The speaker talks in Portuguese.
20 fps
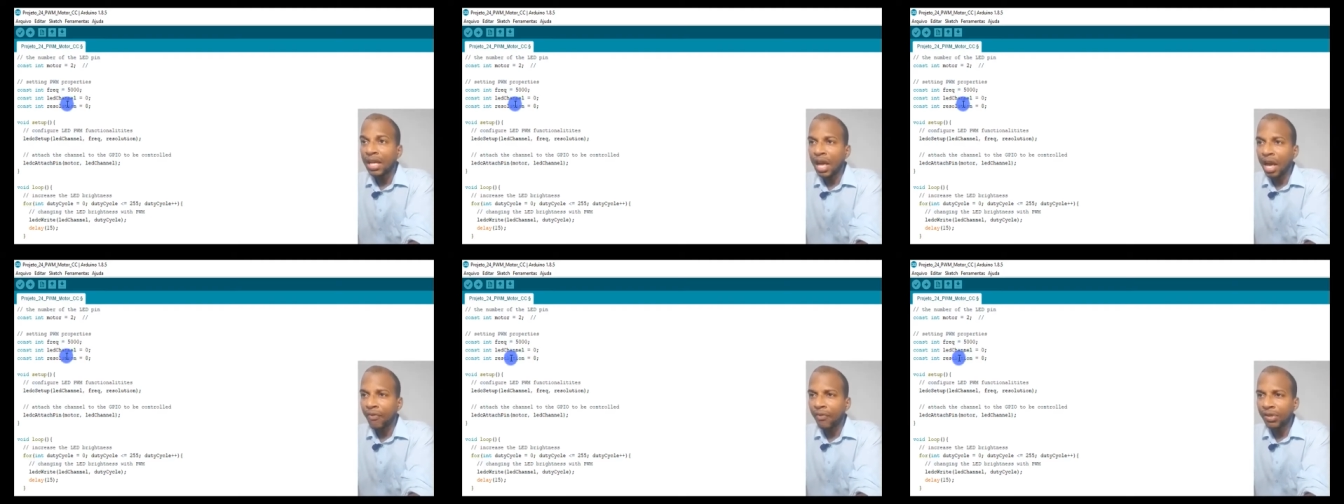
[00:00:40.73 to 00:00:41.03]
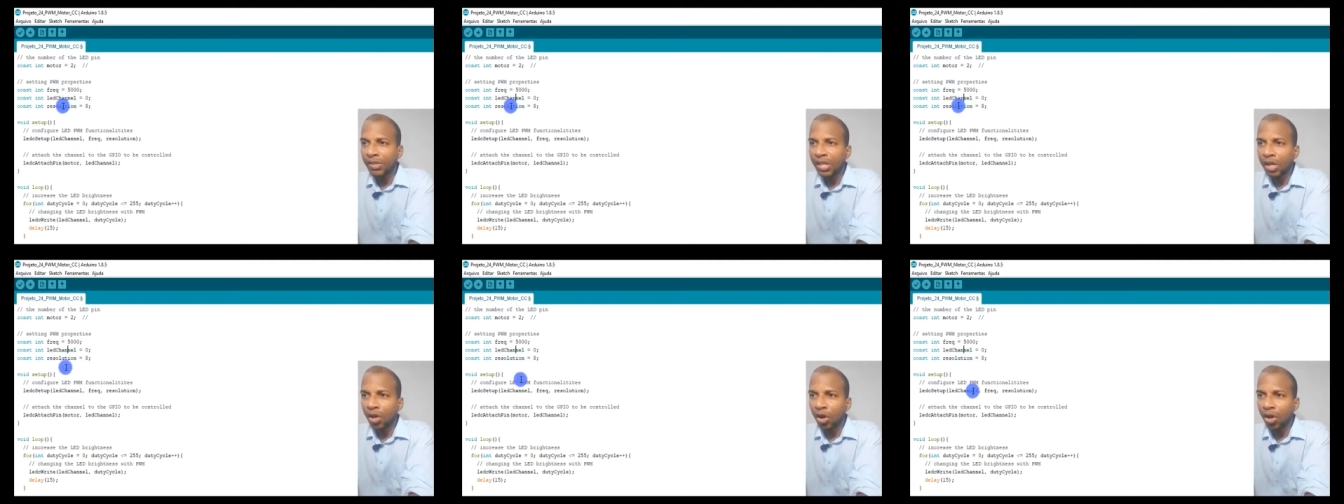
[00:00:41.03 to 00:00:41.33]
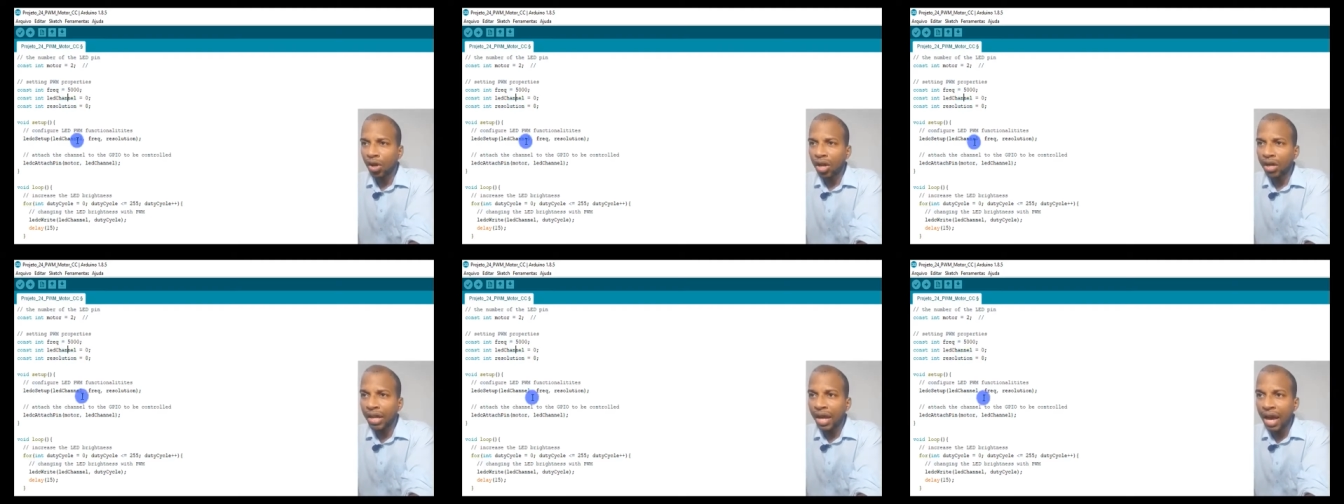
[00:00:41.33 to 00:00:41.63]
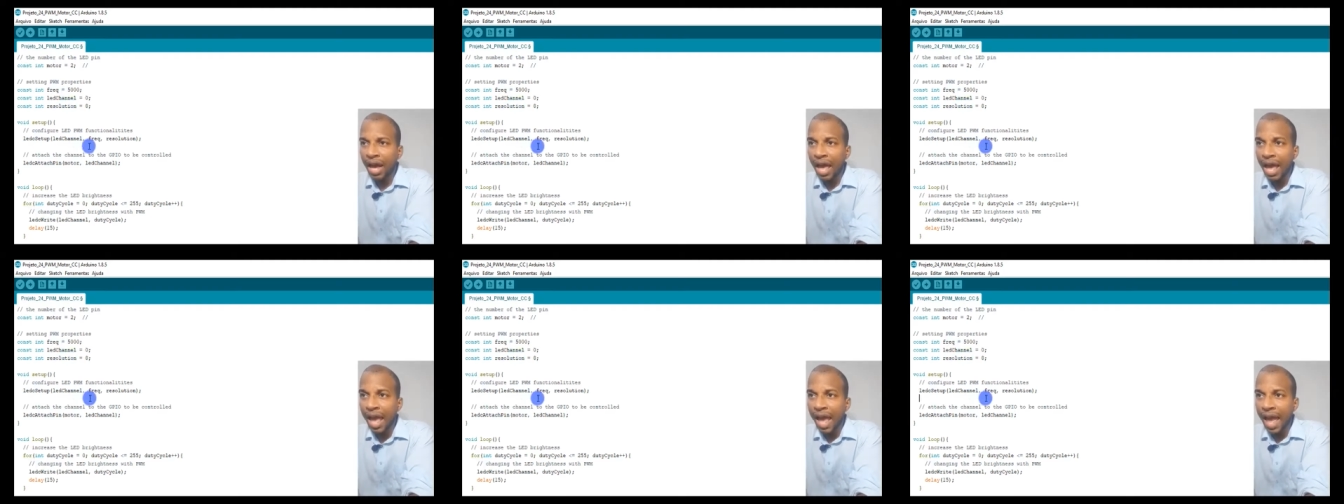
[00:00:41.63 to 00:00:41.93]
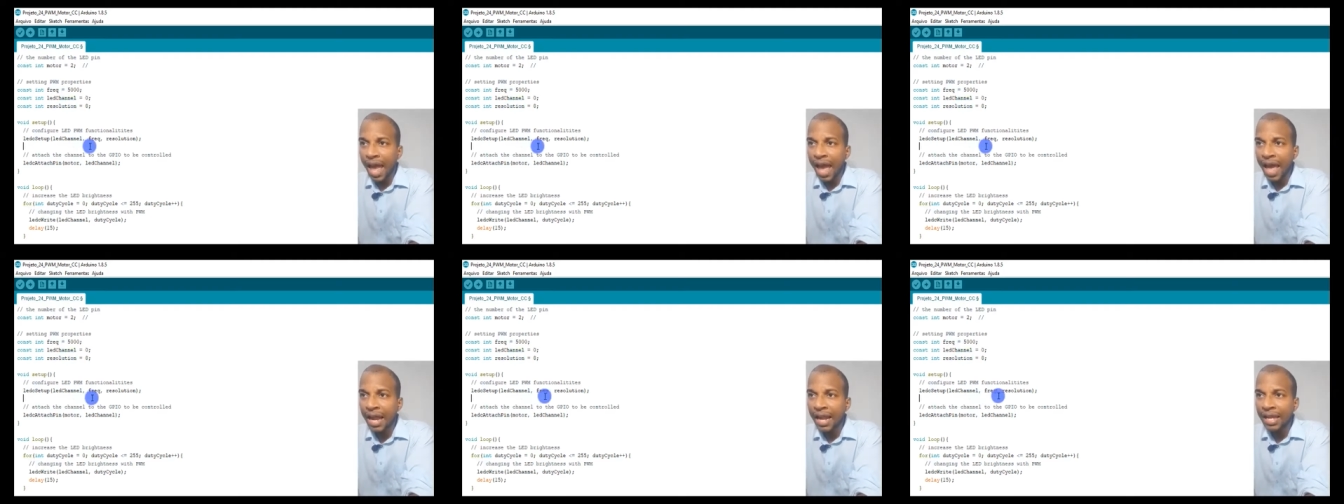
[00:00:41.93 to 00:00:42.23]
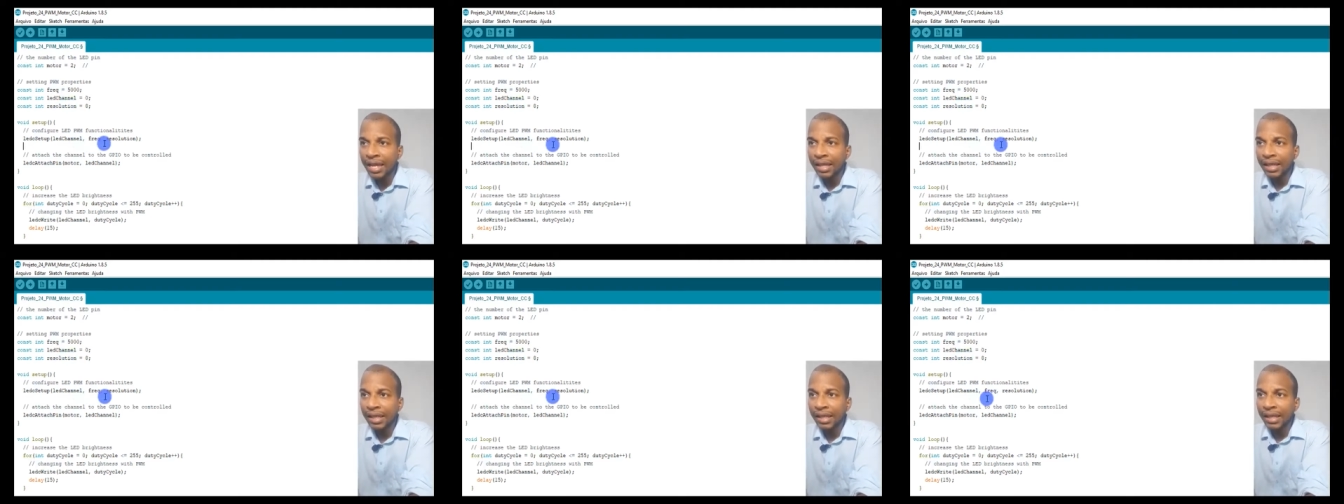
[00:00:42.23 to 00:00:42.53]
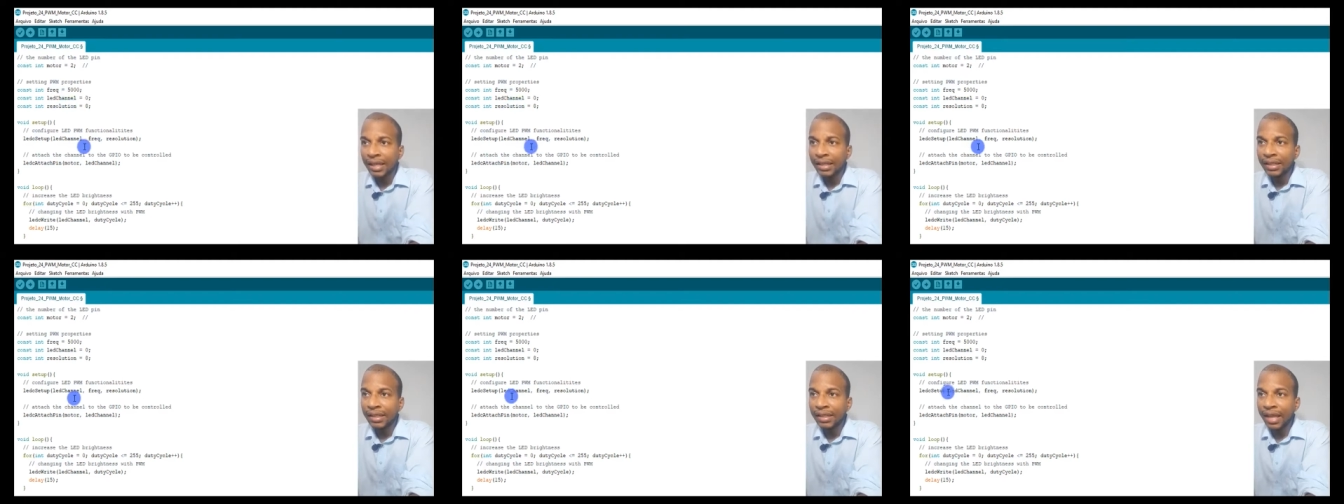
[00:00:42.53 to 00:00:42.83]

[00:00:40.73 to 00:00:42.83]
E aí você coloca aqui, a L,